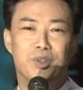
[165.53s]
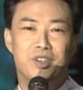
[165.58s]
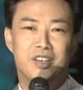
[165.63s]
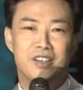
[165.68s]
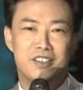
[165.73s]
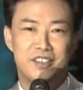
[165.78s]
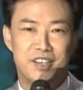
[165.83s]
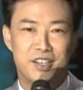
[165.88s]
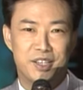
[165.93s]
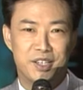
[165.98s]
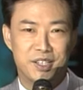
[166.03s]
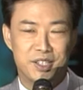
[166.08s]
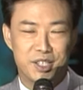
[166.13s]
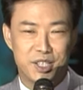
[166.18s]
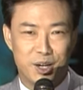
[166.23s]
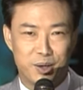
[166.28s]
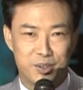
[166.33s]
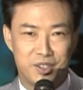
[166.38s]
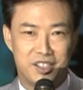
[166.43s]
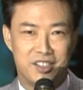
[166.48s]
天先生
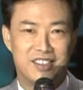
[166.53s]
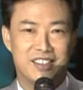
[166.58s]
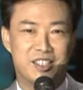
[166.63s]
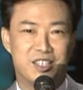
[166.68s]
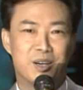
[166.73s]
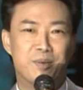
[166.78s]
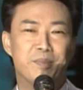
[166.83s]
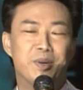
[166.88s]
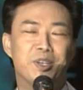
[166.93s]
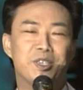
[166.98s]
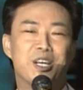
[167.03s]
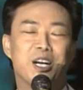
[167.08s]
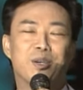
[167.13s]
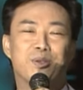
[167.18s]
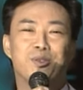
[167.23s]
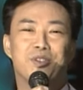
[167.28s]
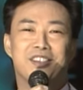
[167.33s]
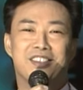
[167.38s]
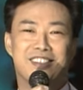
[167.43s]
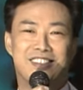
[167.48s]
早期的成名插
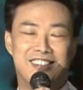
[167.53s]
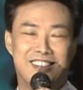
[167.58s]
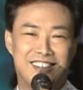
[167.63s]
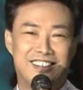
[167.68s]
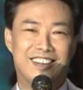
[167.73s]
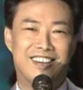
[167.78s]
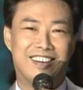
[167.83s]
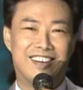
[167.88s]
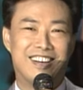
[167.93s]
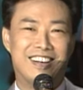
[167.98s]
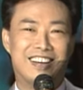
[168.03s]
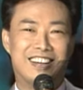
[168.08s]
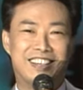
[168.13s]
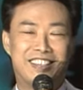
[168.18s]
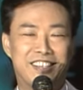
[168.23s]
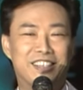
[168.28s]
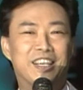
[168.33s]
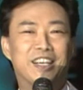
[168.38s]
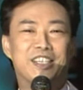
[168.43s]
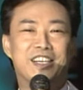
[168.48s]
曲之一，
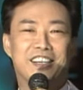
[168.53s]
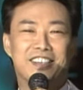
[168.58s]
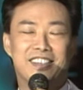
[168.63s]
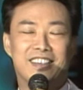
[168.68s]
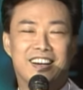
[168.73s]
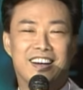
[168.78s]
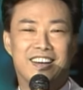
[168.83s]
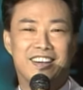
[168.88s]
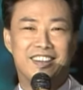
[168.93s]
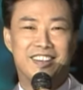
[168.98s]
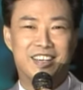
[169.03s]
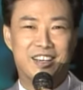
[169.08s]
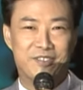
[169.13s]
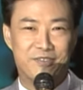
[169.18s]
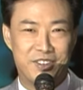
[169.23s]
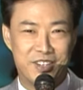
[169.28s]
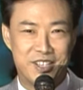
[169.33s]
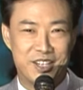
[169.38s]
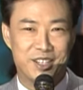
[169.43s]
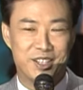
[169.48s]
现在唱起来依然
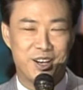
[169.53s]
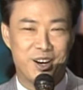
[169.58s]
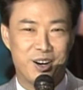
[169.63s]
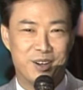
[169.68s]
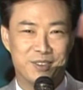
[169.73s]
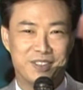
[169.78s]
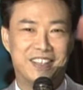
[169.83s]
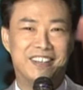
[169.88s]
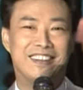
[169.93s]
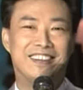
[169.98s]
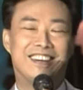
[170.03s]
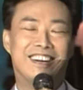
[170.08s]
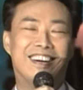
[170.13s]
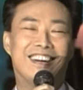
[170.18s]
非常的好听。